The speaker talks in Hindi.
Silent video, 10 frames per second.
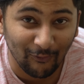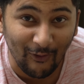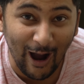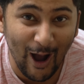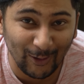
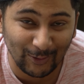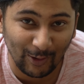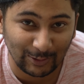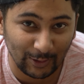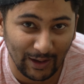वाह
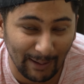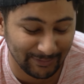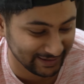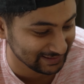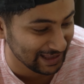दोस्तों ये आप
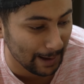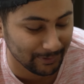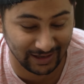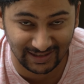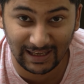देख सकते हैं
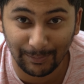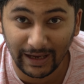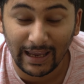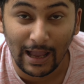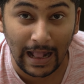आप किसी भी